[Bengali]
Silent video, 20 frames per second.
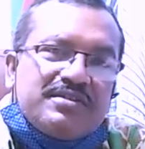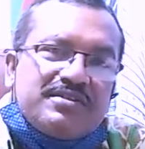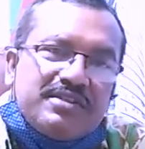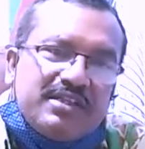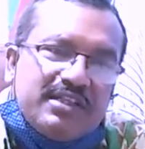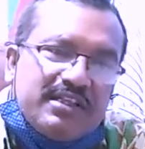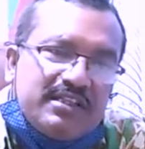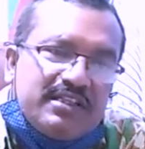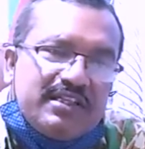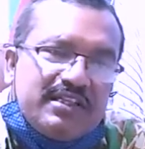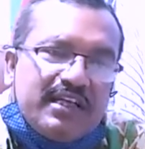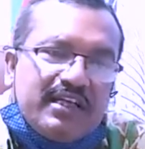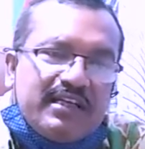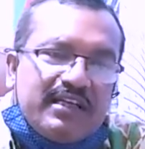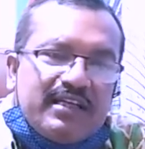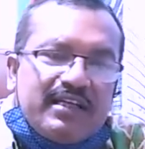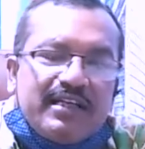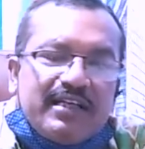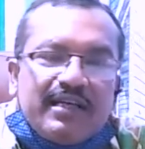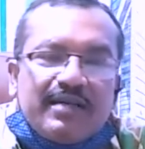সিট নেই
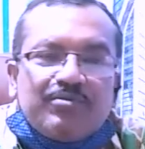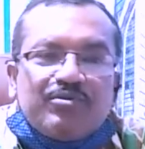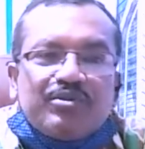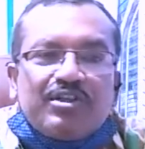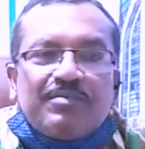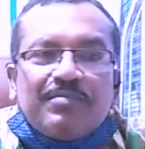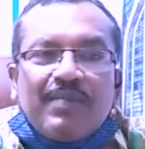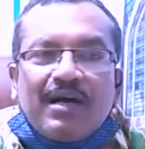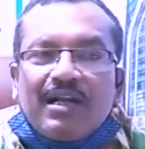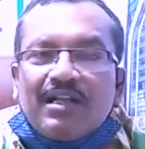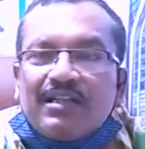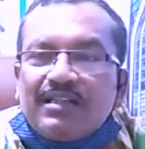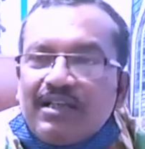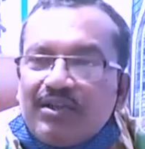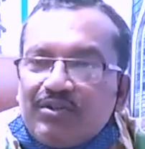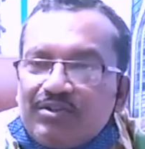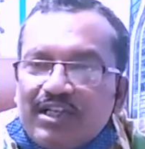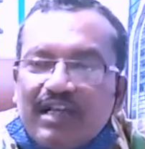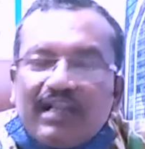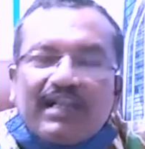এমনকি
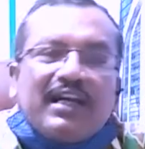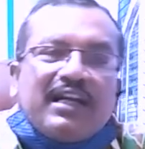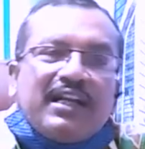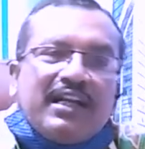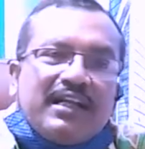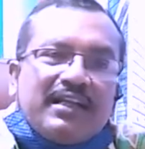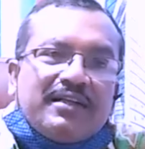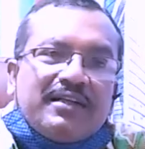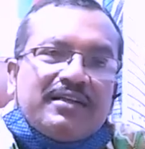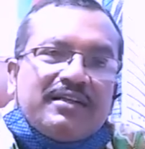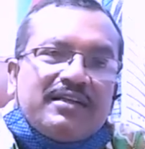বারান্দাও জায়গা নেই